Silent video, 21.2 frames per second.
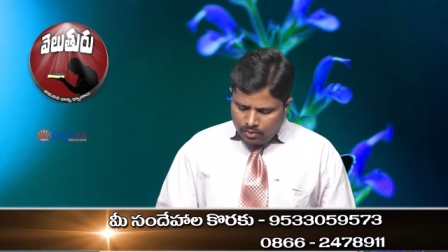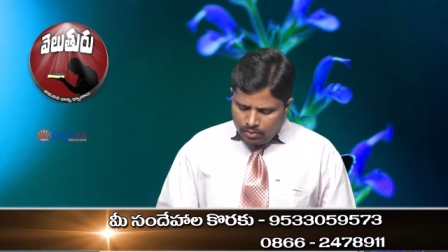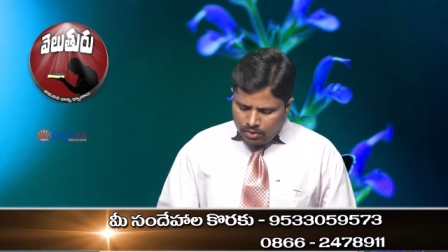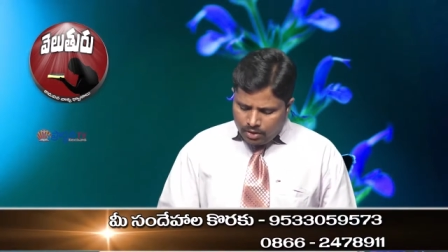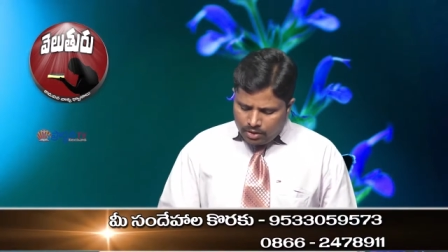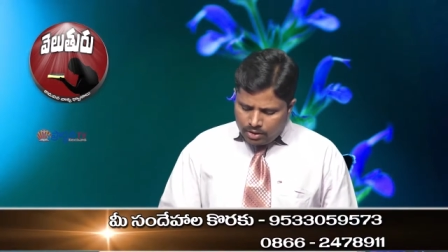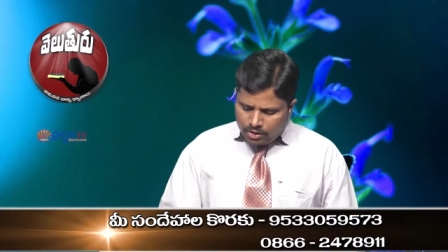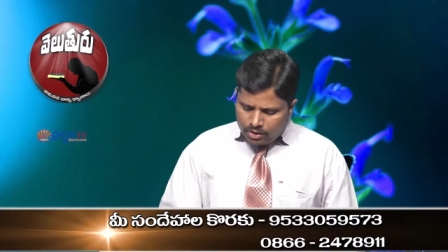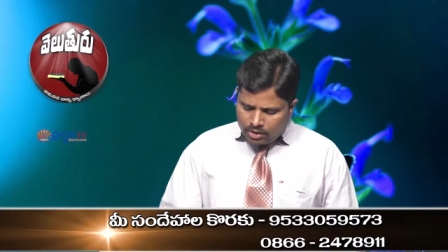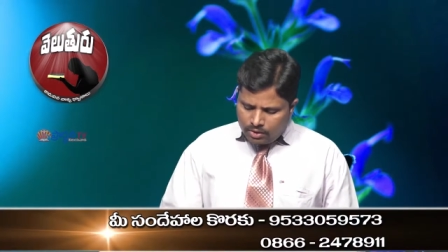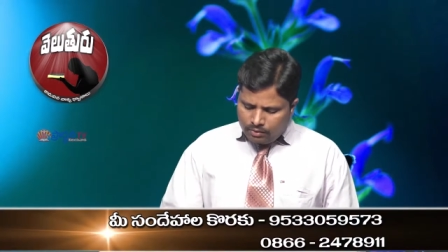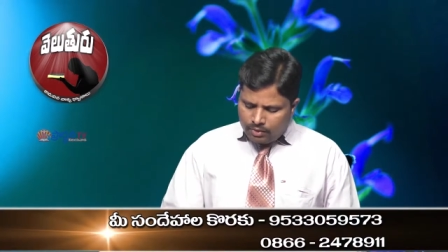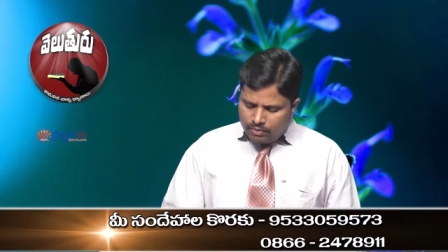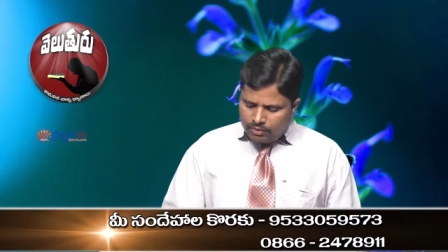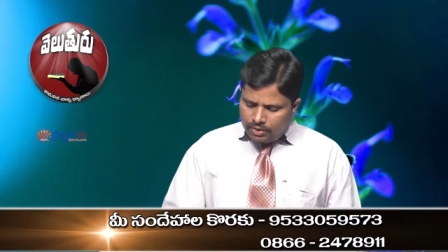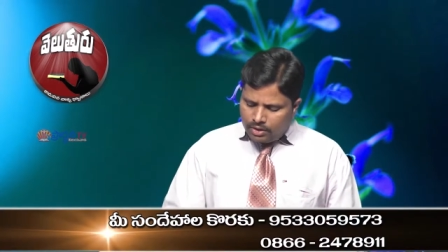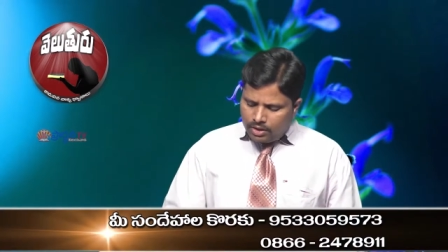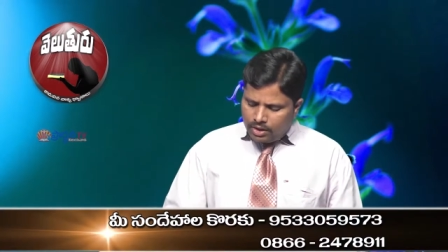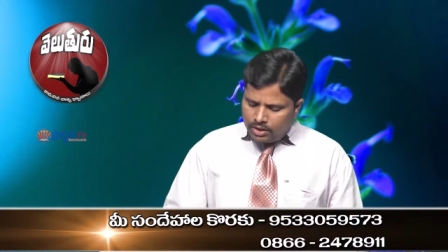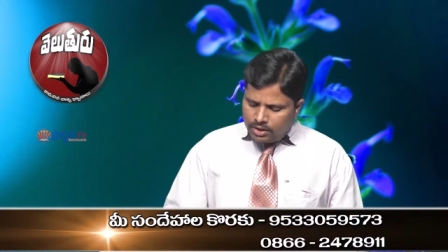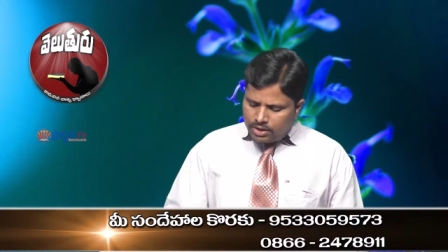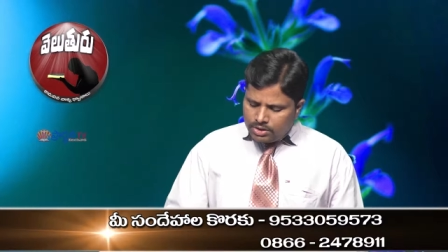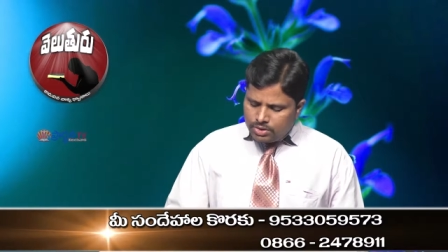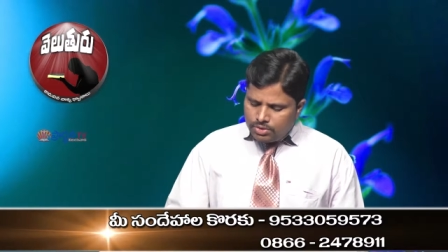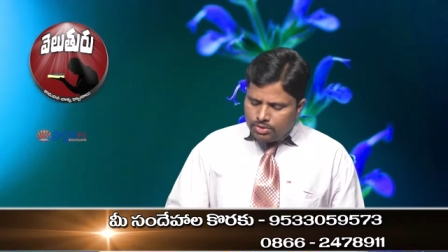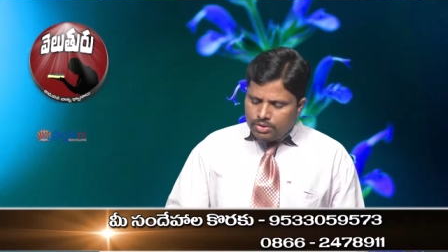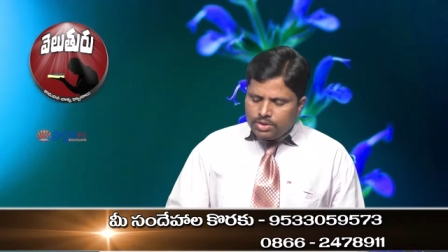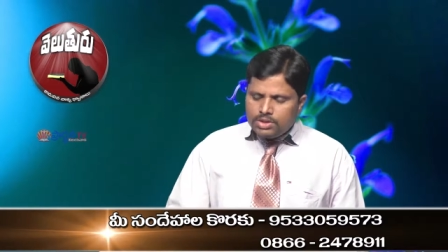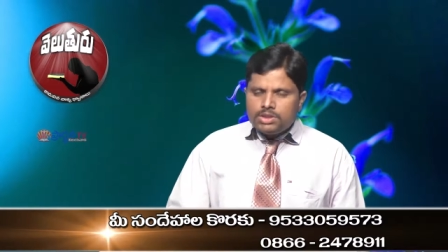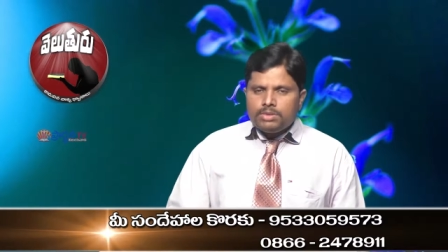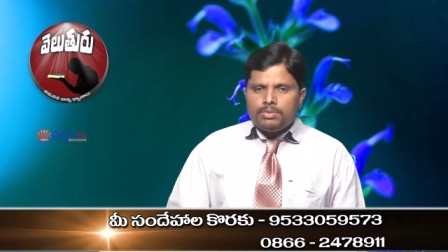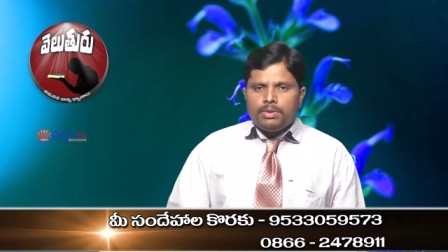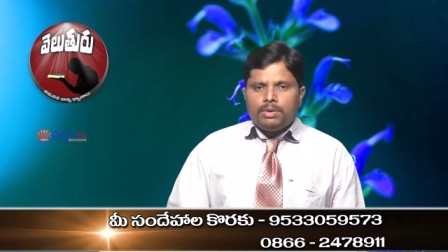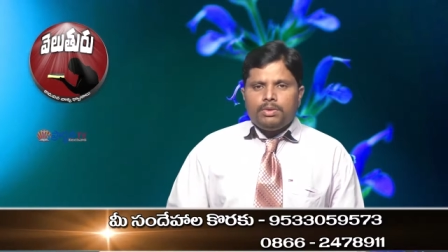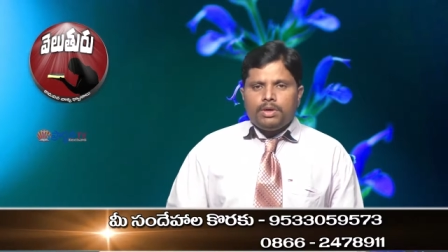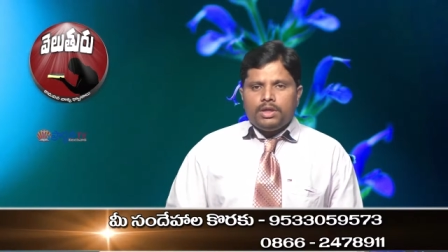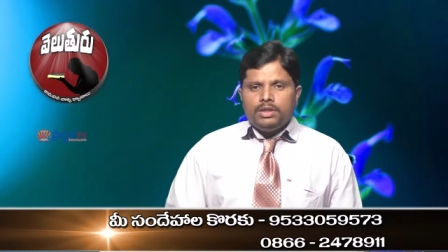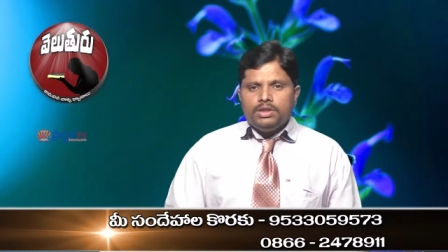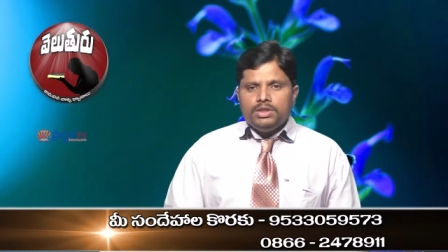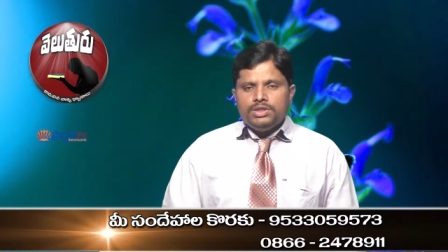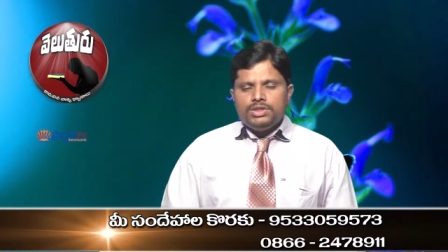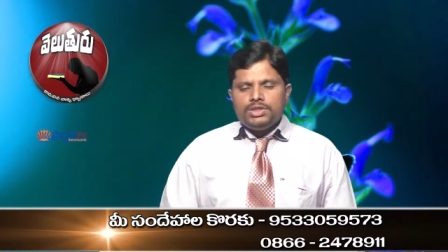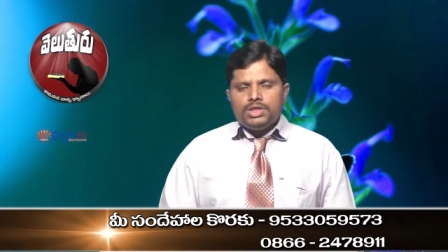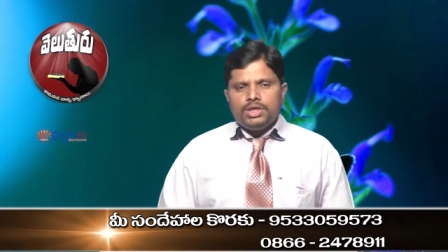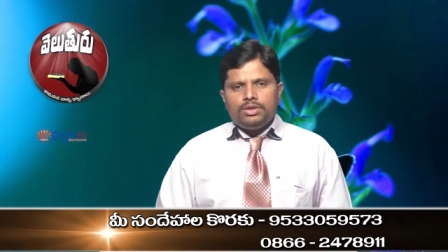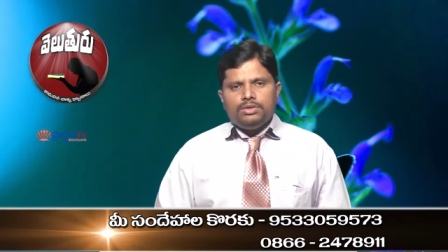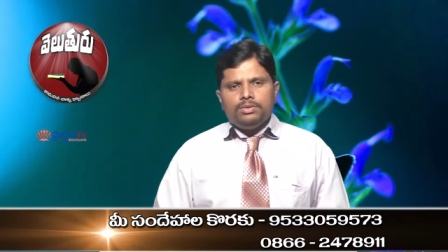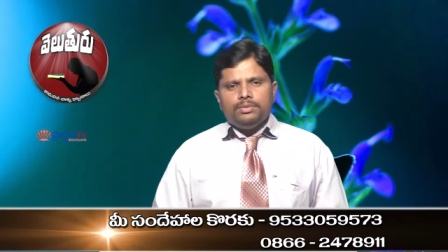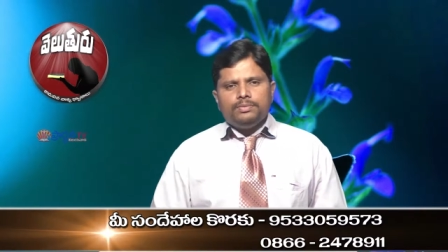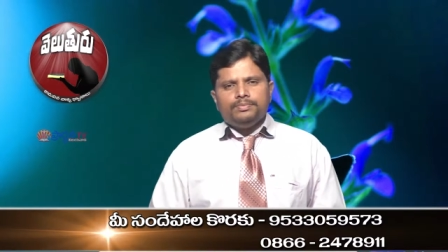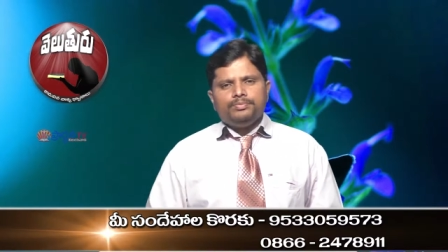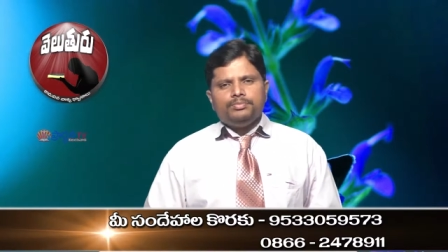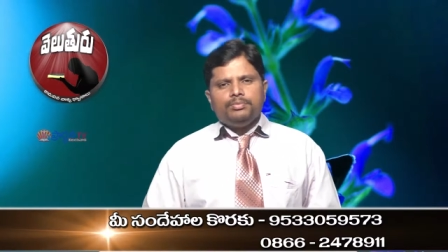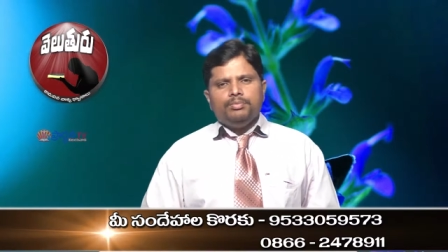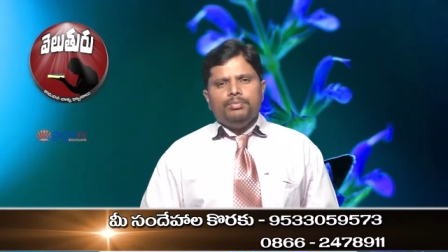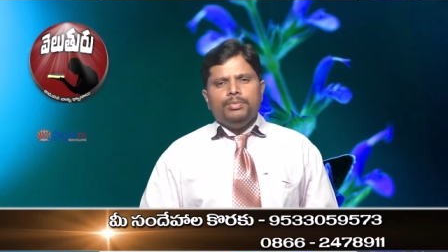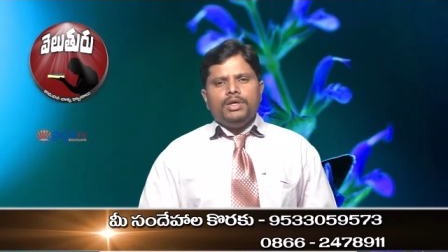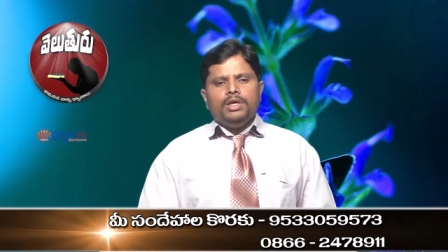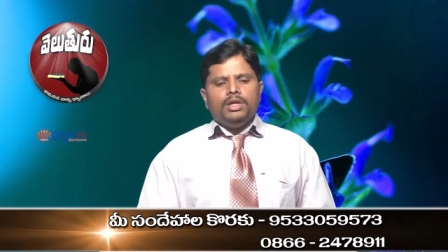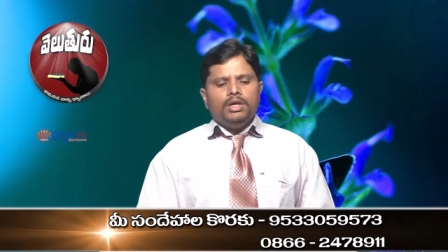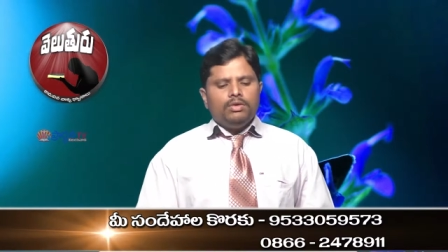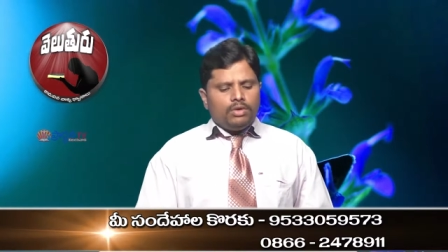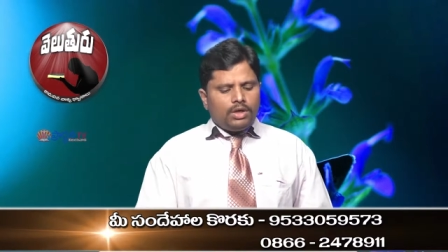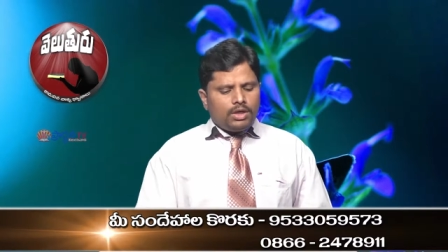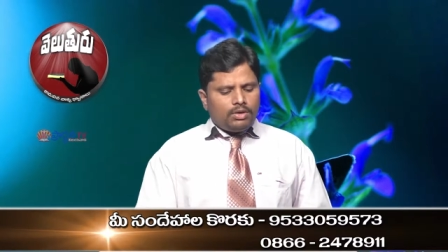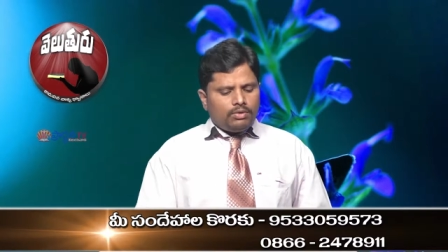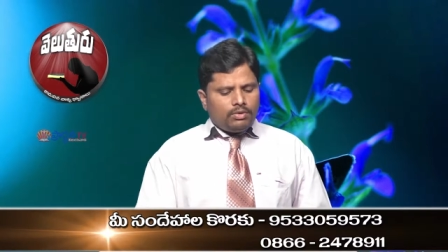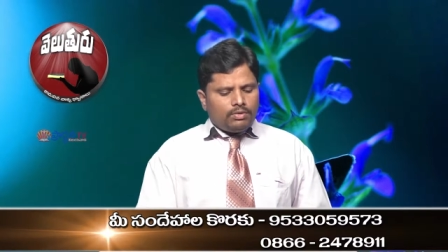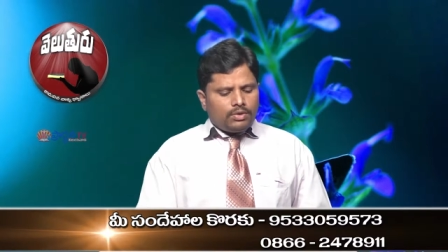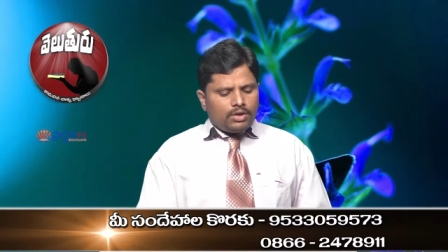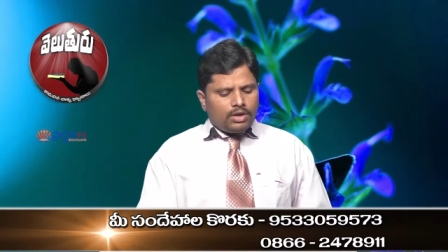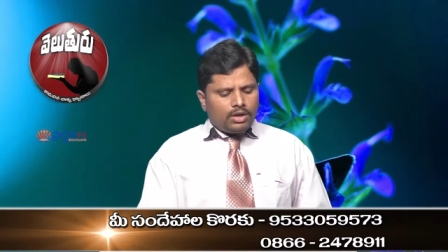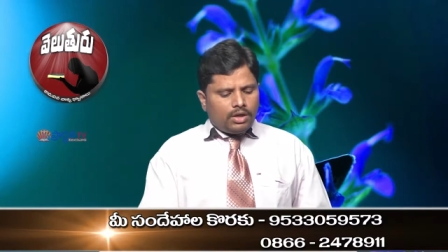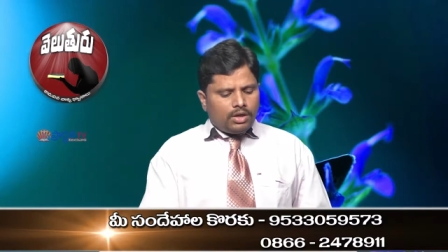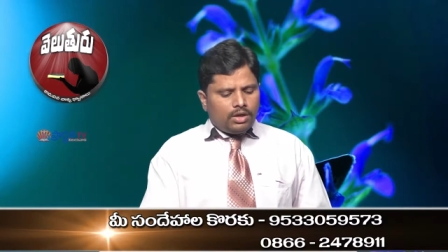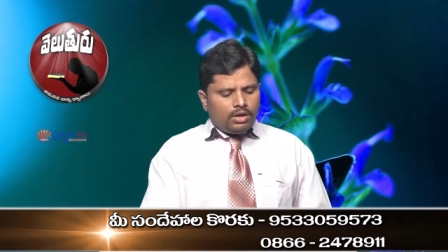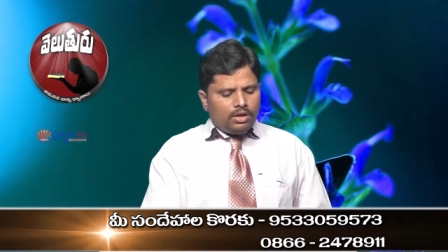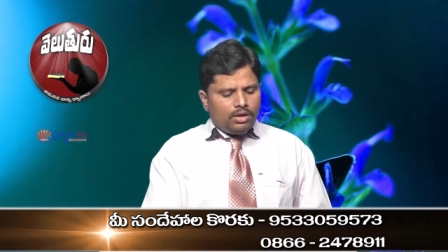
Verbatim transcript: వాటి యొక్క వివరణ యేసుక్రీస్తు ప్రభు అందించారు మిగిలిన వాటి వివరణ